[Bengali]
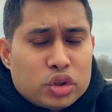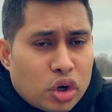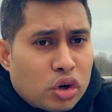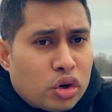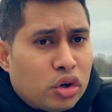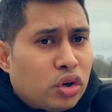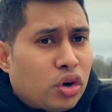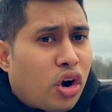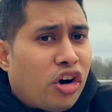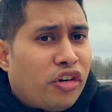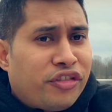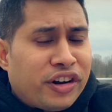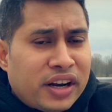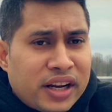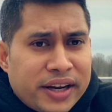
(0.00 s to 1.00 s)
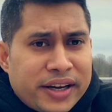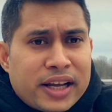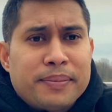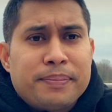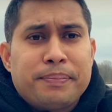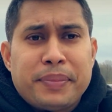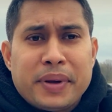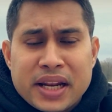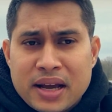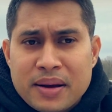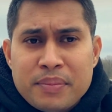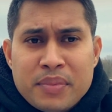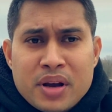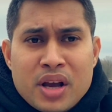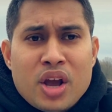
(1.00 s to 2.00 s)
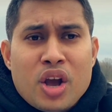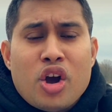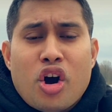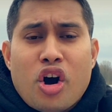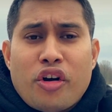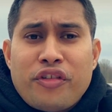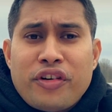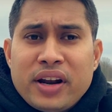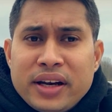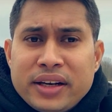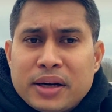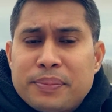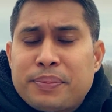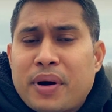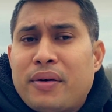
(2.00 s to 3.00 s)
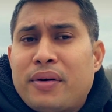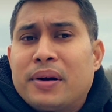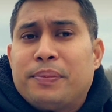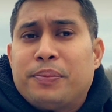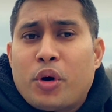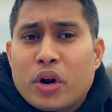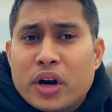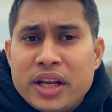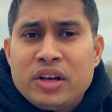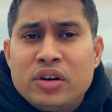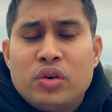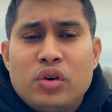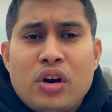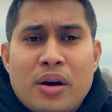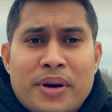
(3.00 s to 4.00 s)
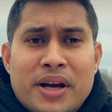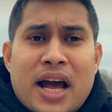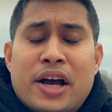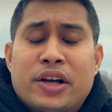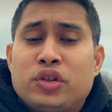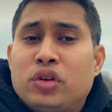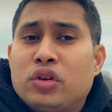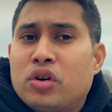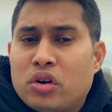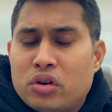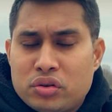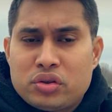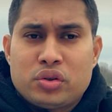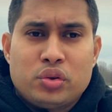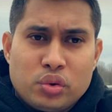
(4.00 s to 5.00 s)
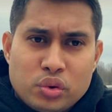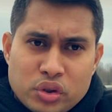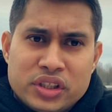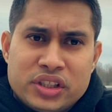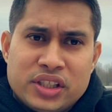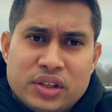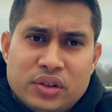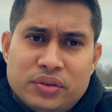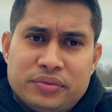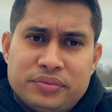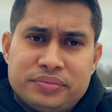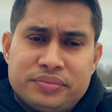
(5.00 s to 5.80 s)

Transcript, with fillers: যখন অফার লেটার পেলাম অফার লেটার পাওয়ার পরেই হলো আমার আসল খরচ শুরু হয়েছিল